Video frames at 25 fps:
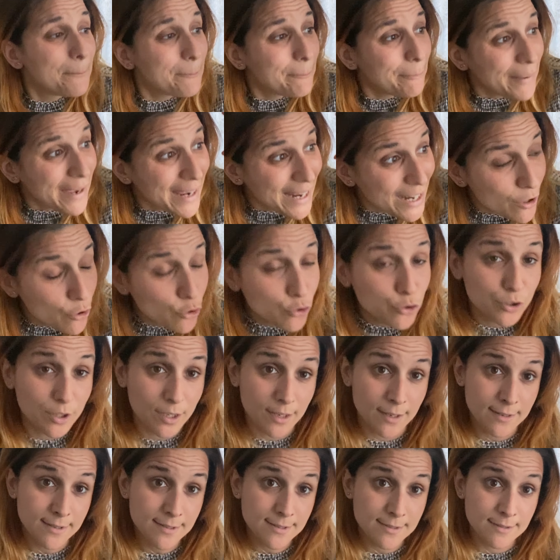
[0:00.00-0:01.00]

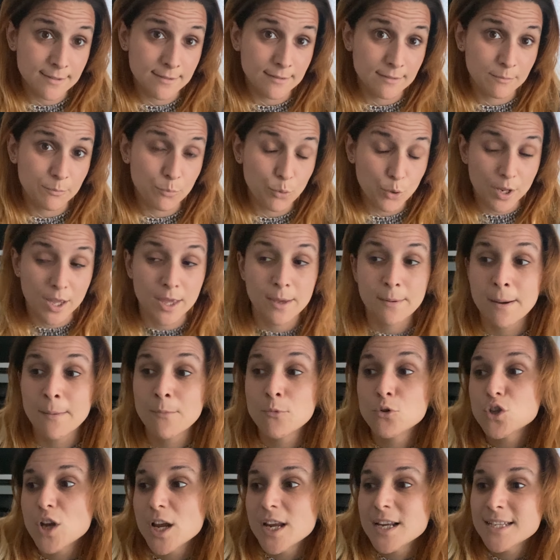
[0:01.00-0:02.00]
pelotas, porque
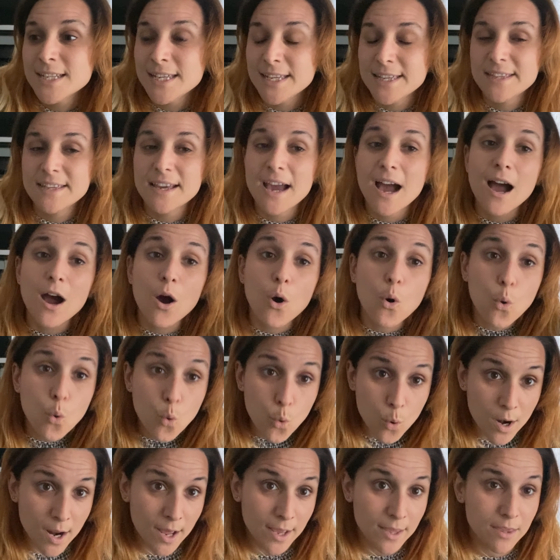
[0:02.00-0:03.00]
llevamos así ya
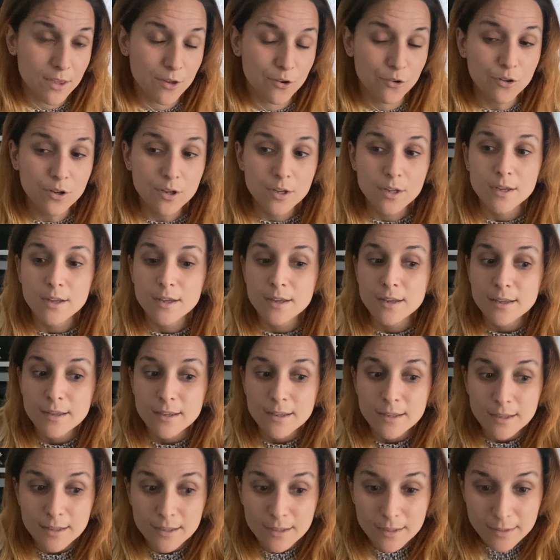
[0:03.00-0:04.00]
un año,
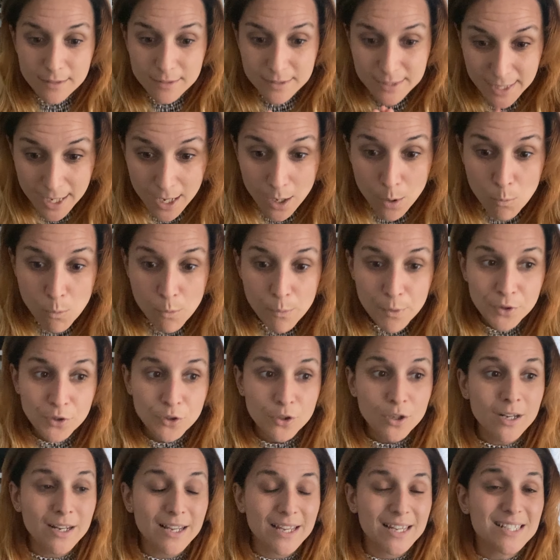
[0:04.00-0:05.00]
llega un momento
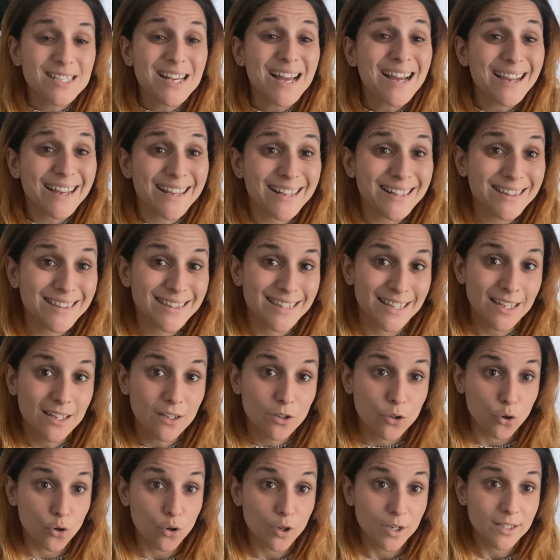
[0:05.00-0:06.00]
en el que esa gente
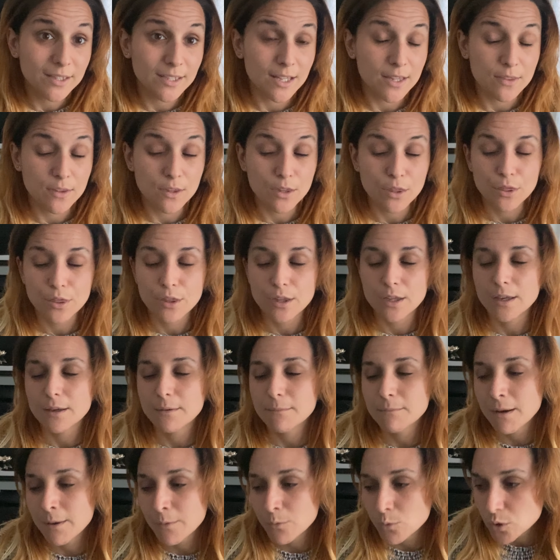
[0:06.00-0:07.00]
coge y te dice,
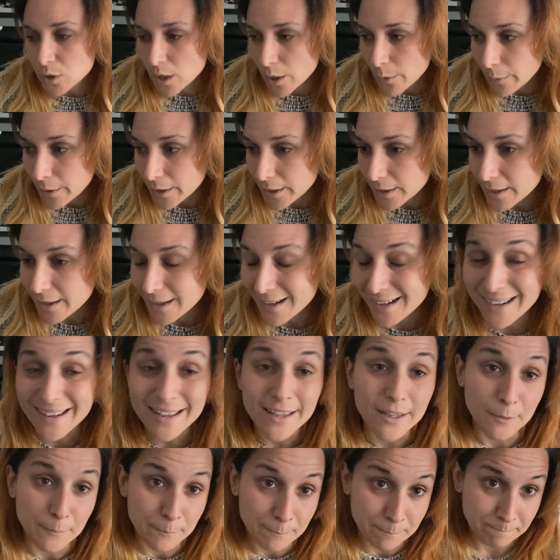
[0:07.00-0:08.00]
vamos a ver,
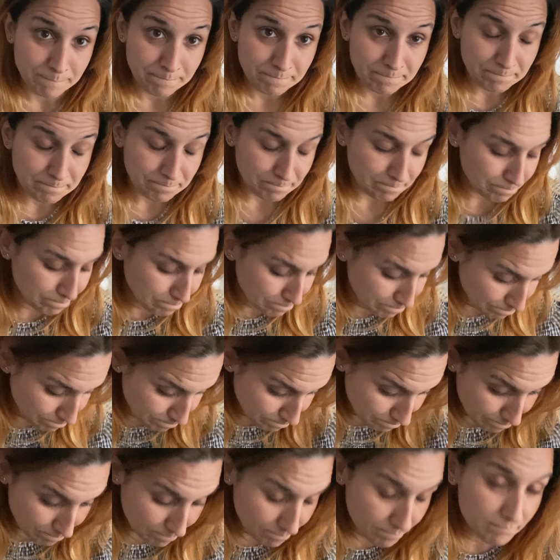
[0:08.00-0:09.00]
Rey,
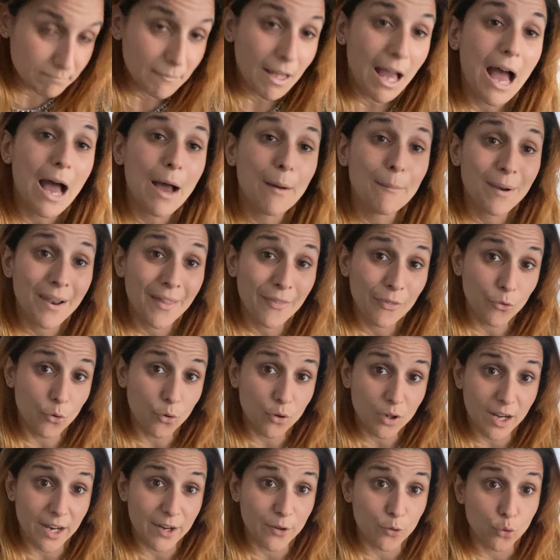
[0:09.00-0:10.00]
hablando
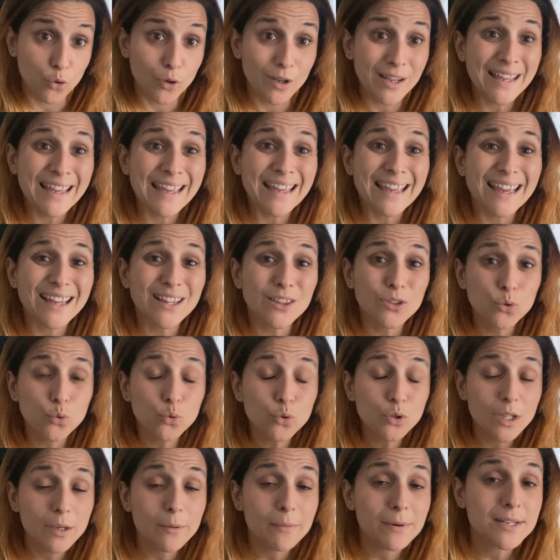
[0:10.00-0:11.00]
claro, que tú
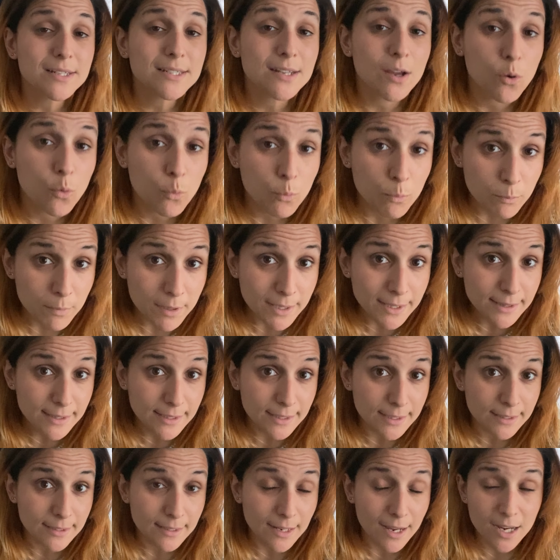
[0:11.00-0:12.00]
te vas a un
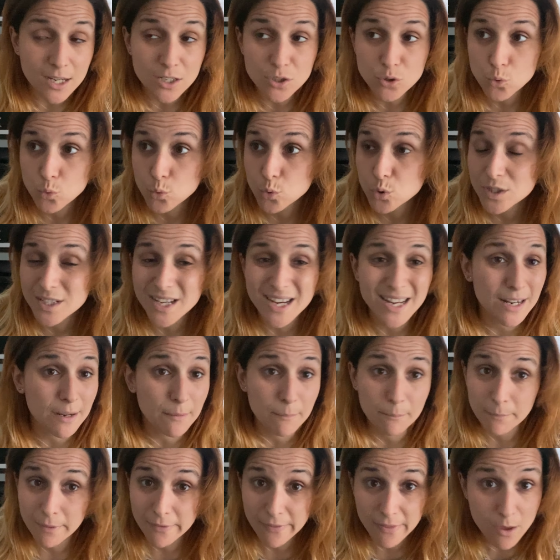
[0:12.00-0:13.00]
meeting a escuchar,
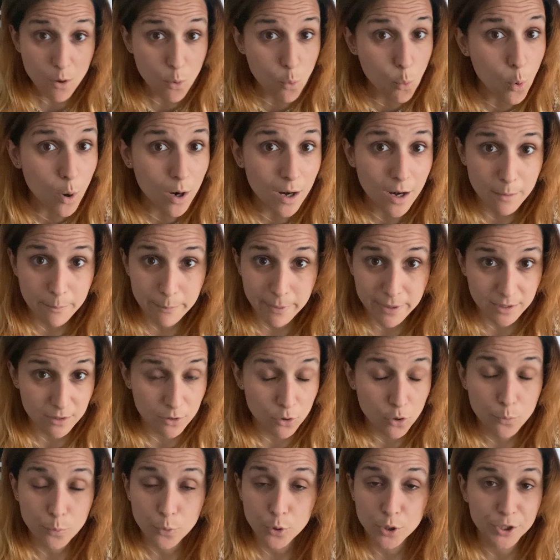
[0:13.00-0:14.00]
me da igual al
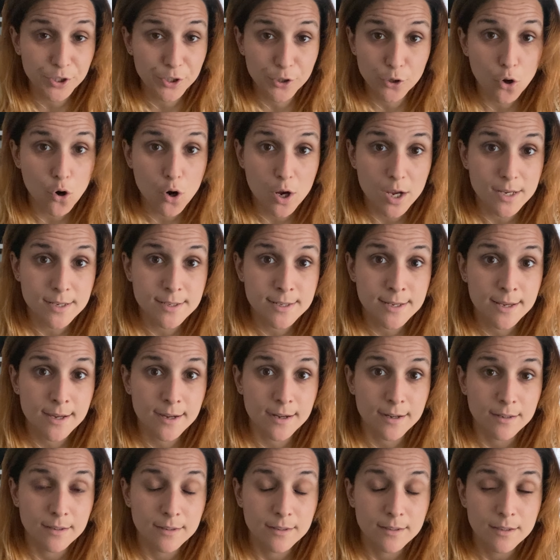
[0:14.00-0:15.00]
partido político que
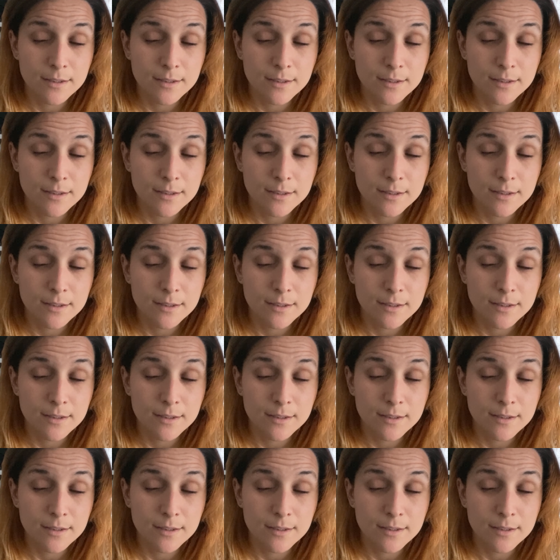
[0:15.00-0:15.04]
sea,